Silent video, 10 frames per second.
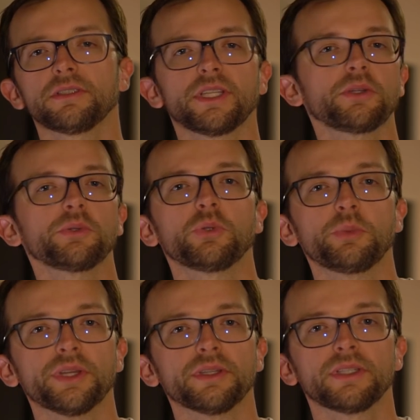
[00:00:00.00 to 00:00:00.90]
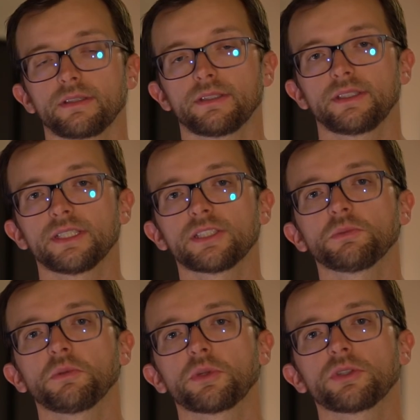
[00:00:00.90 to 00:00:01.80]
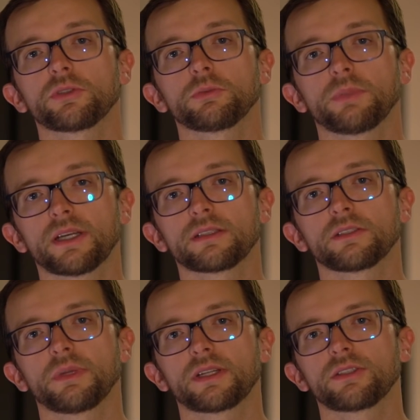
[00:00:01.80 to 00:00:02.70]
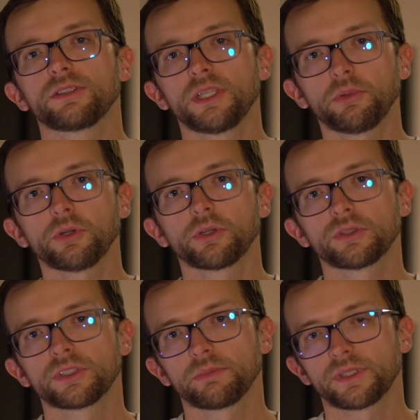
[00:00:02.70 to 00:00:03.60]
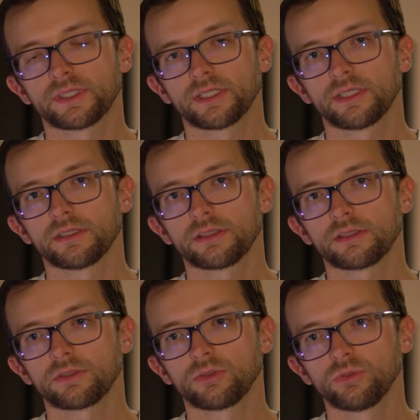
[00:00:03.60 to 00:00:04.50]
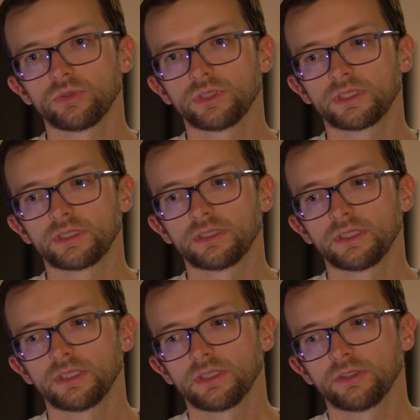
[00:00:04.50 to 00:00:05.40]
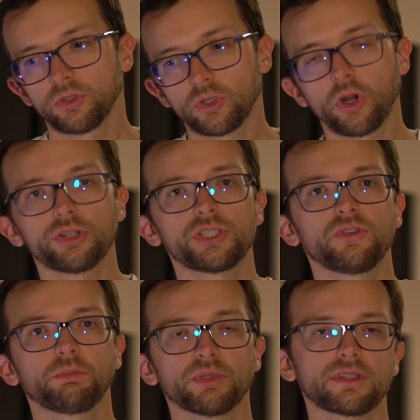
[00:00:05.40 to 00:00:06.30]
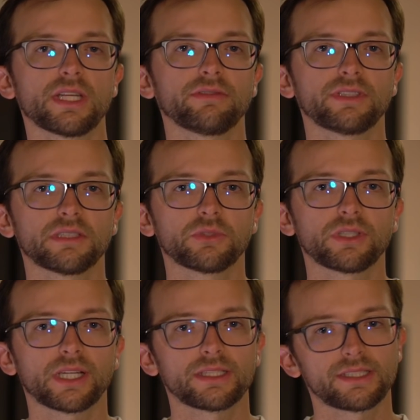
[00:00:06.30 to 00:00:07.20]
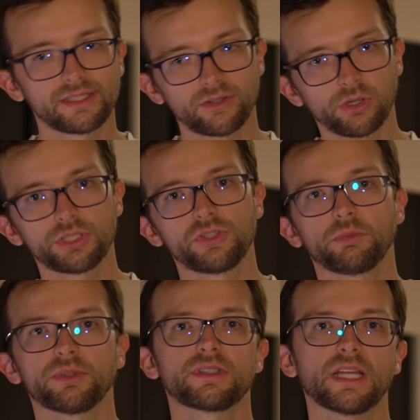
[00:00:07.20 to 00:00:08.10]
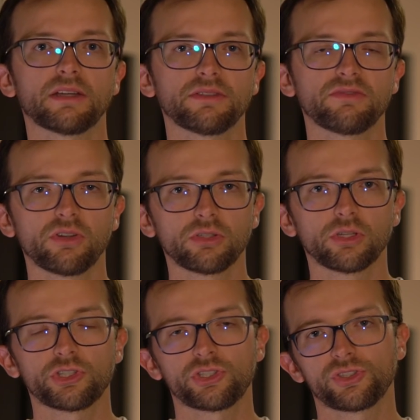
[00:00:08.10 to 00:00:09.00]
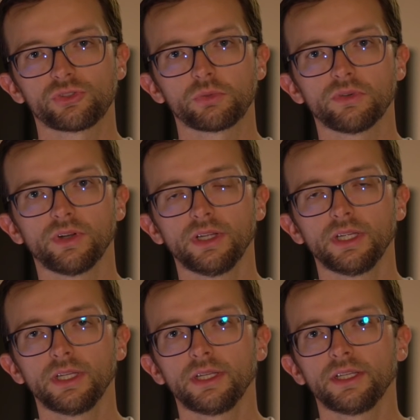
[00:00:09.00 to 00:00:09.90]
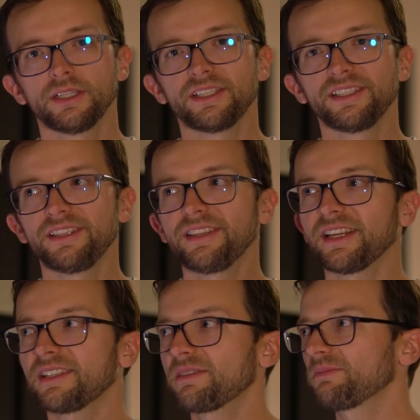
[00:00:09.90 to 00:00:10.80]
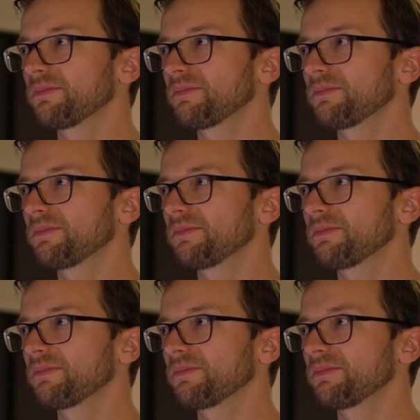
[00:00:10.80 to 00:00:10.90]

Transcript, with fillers: na YouTubie. Jest to po prostu bardzo, bardzo niepokojący precedens, który no, godzi w podstawy demokracji, godzi w podstawy wolności słowa. I, I teraz